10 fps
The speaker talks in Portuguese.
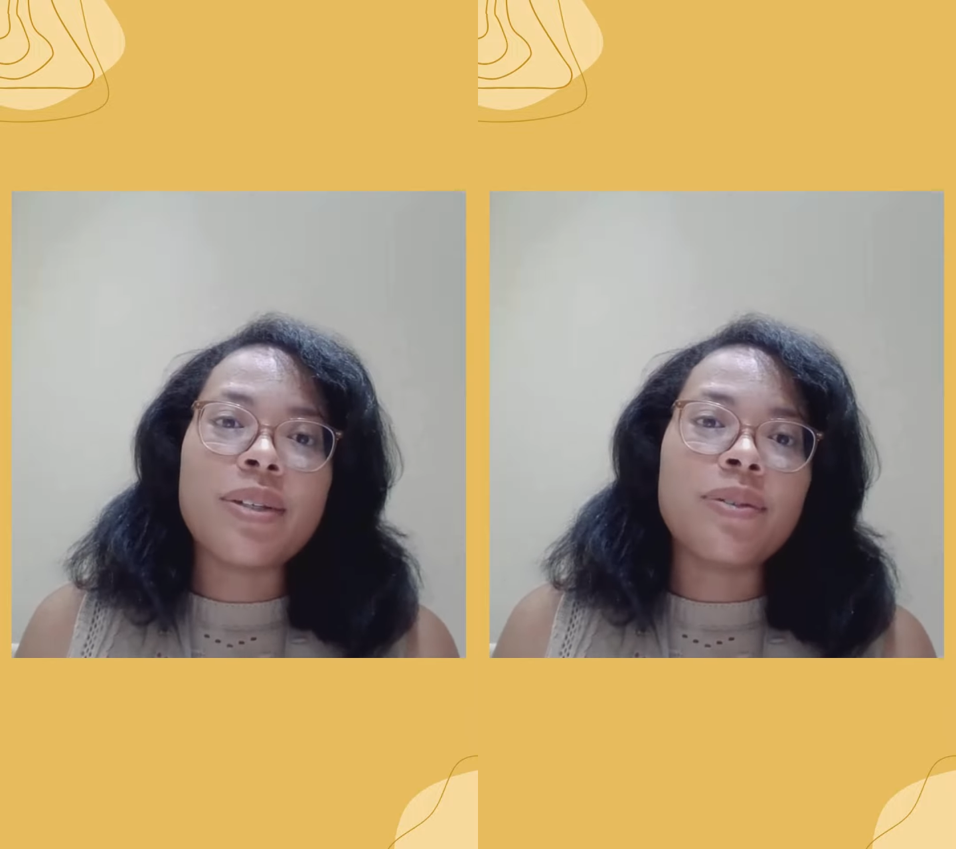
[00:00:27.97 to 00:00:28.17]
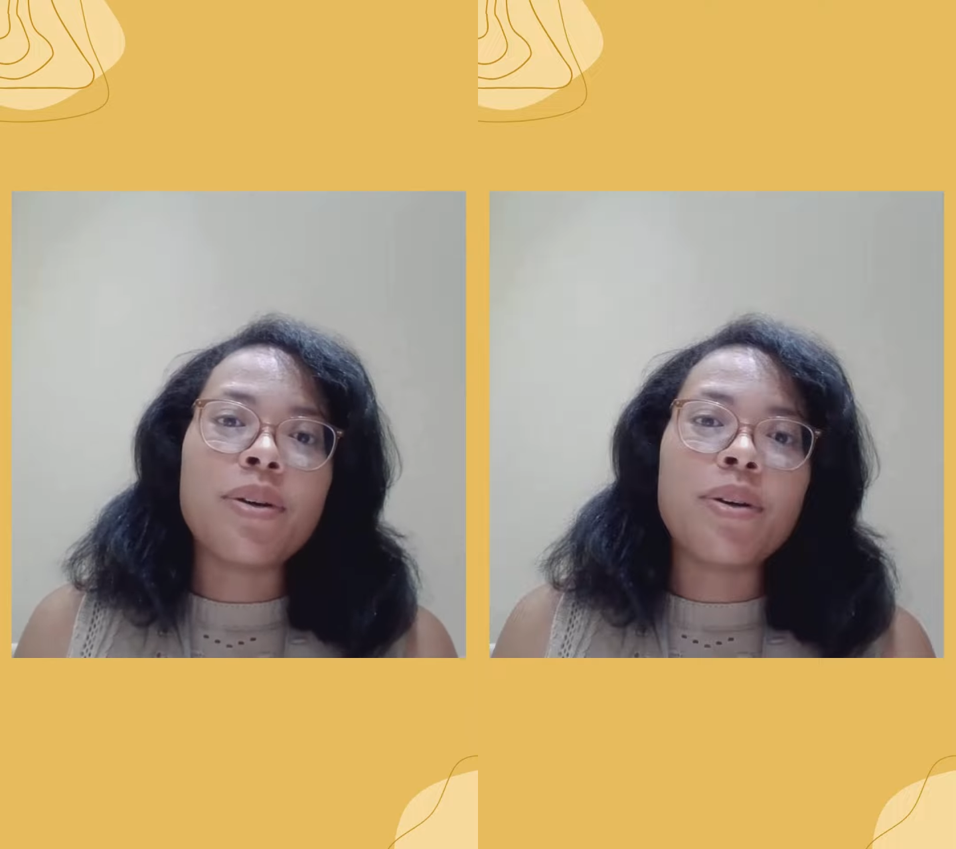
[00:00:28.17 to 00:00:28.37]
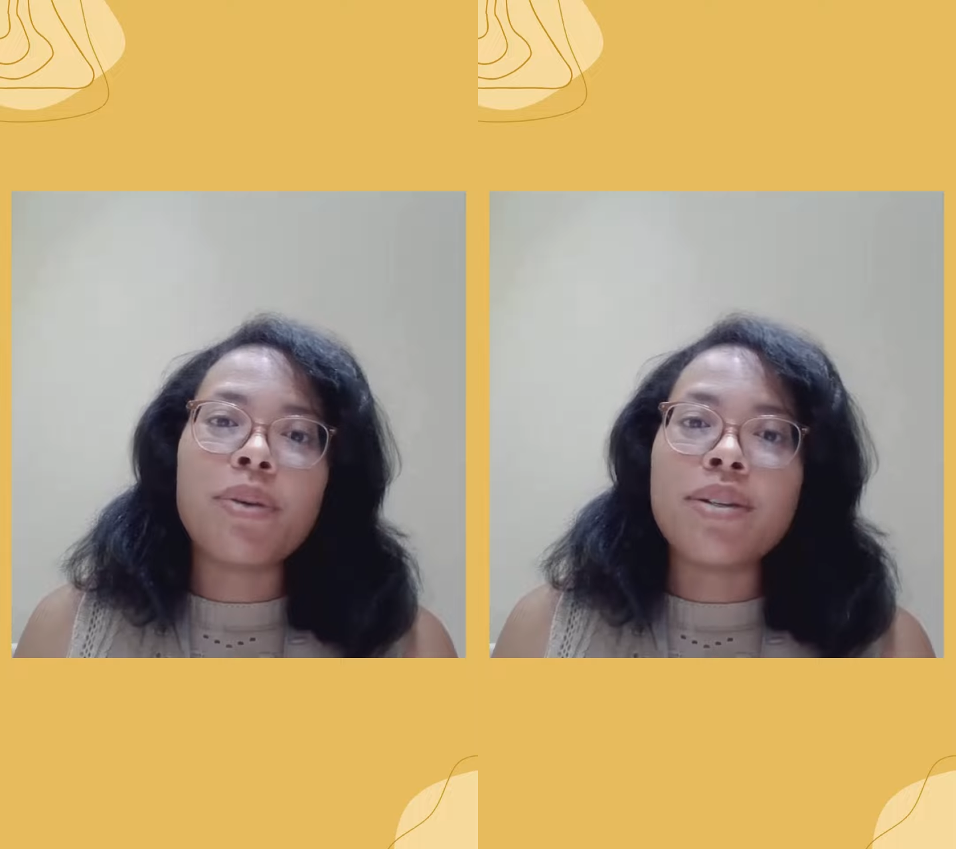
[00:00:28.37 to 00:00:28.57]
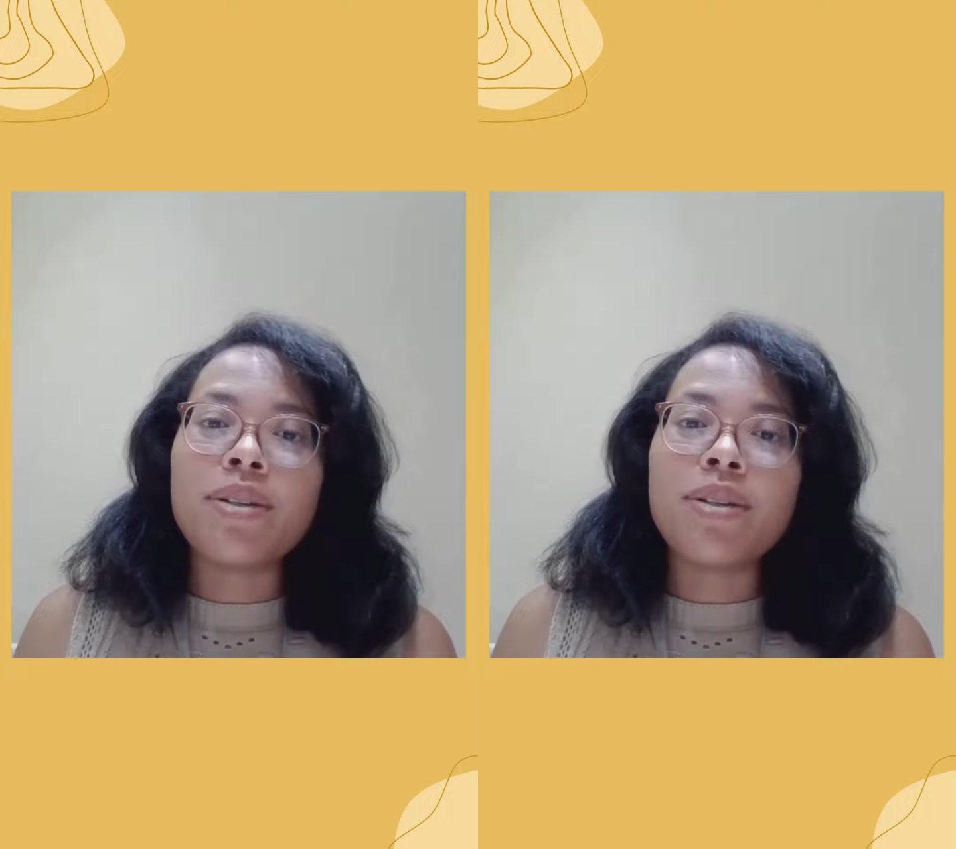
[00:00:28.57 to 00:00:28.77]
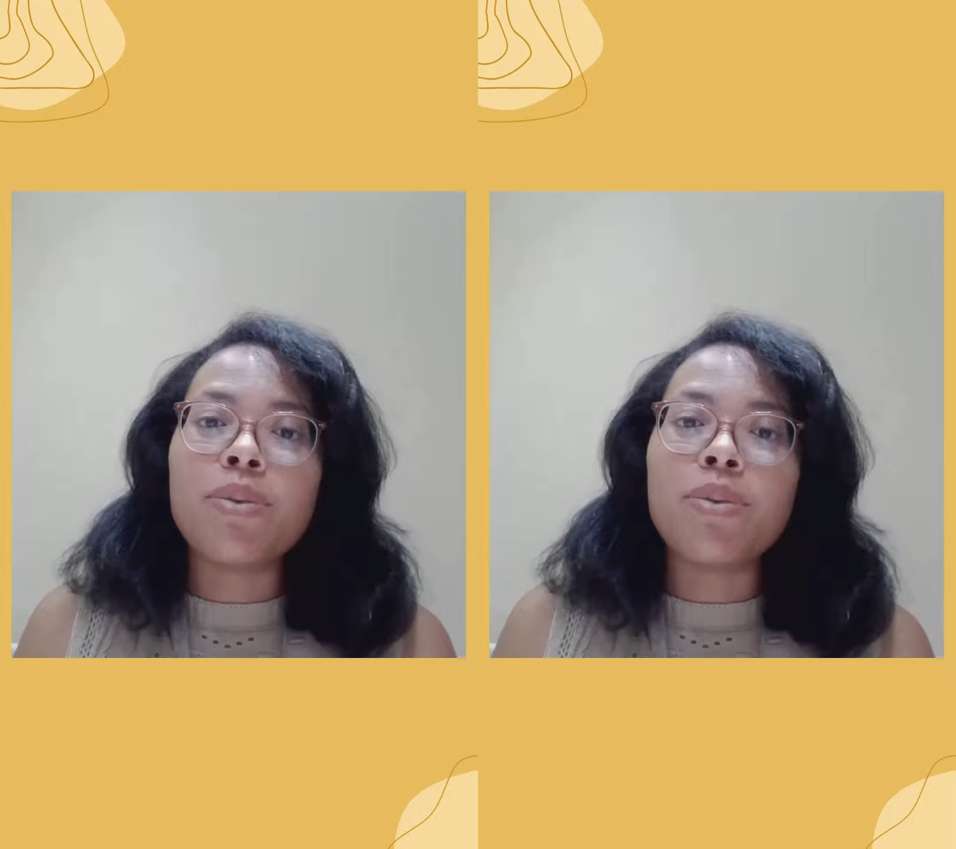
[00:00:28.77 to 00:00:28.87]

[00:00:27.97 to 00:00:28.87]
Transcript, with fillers: que eu participo do